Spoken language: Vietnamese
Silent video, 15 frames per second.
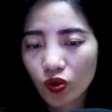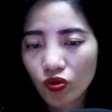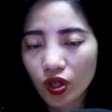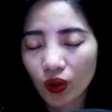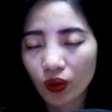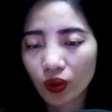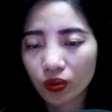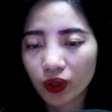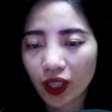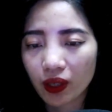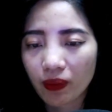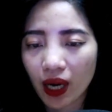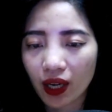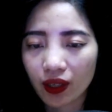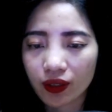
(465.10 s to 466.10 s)
Trong lúc thay
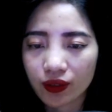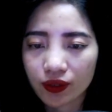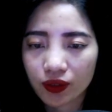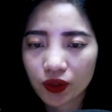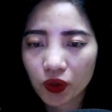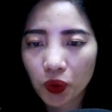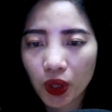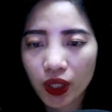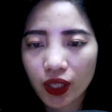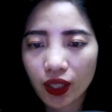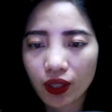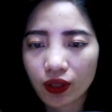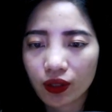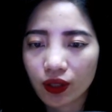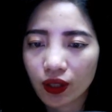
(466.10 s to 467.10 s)
băng, Uyên
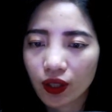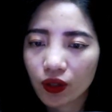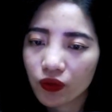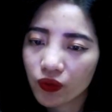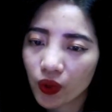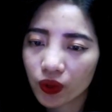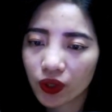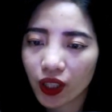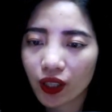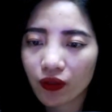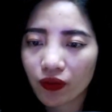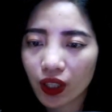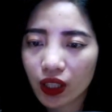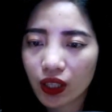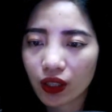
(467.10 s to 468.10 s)
Đình vô tình
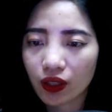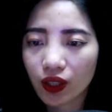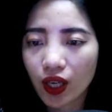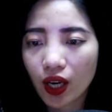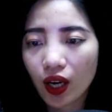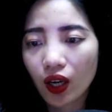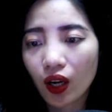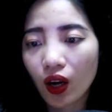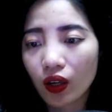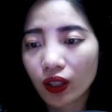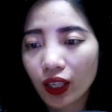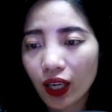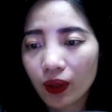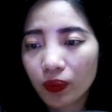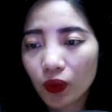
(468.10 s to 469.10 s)
phát hiện ngón
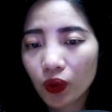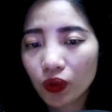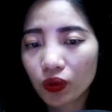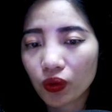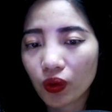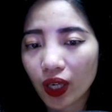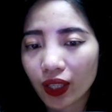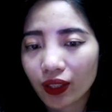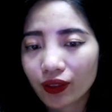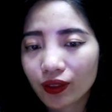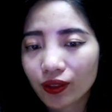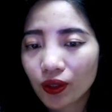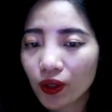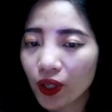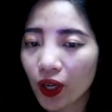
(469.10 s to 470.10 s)
áp út của anh
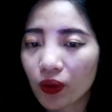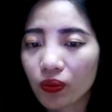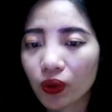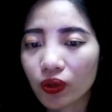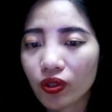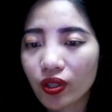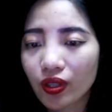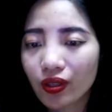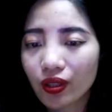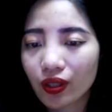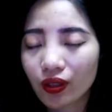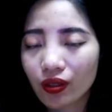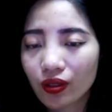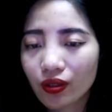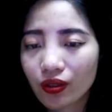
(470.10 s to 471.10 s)
có đeo một chiếc
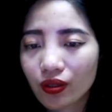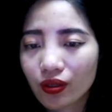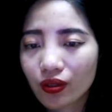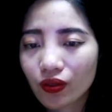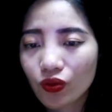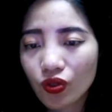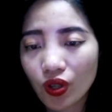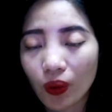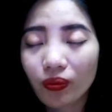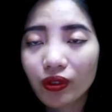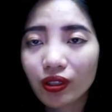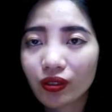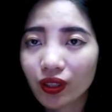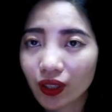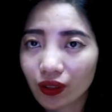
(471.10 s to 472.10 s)
nhẫn, giống
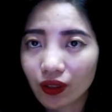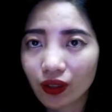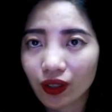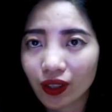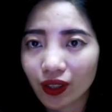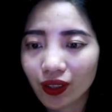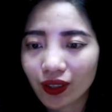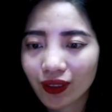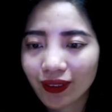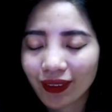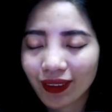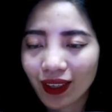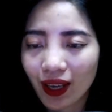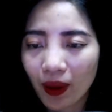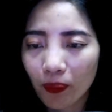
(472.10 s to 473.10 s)
như nhẫn cưới.
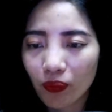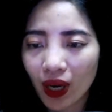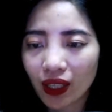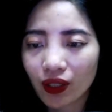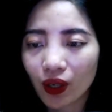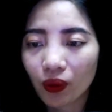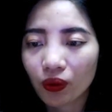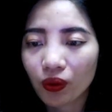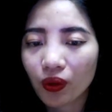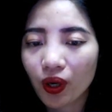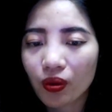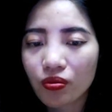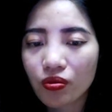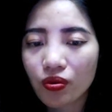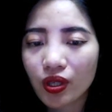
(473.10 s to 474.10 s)
Ban đầu cô
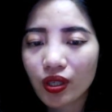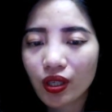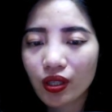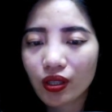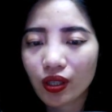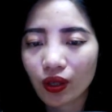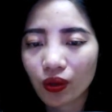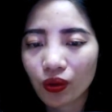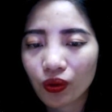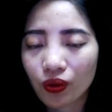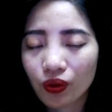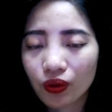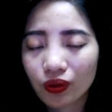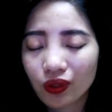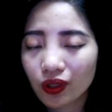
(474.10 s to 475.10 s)
không suy nghĩ nhiều,
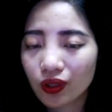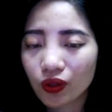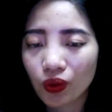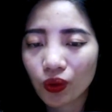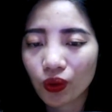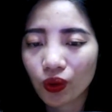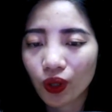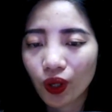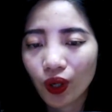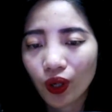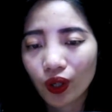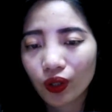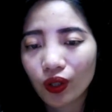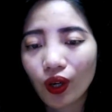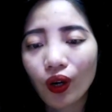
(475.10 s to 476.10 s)
tự nhủ
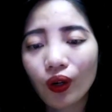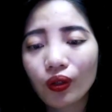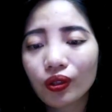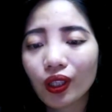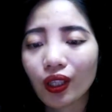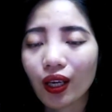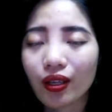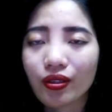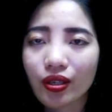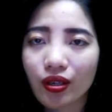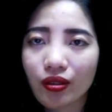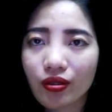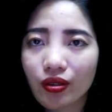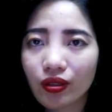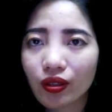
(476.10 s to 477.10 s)
đó có thể là
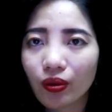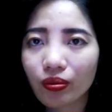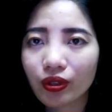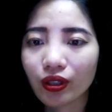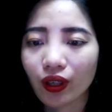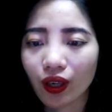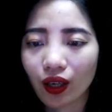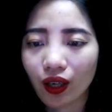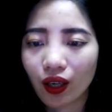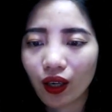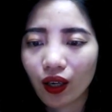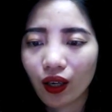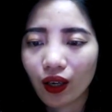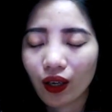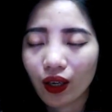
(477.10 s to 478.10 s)
trang sức thông thường.
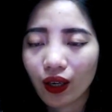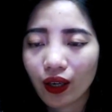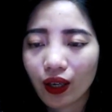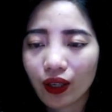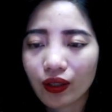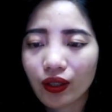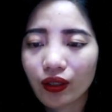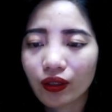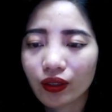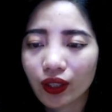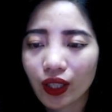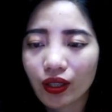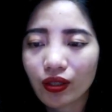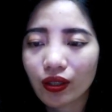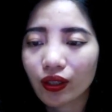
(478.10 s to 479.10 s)
Nhưng
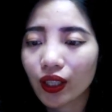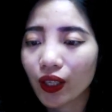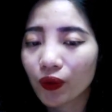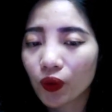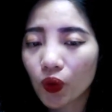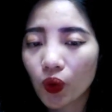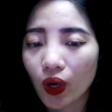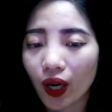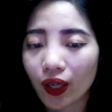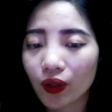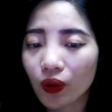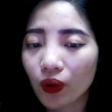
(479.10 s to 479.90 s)
khi nhớ đến cô gái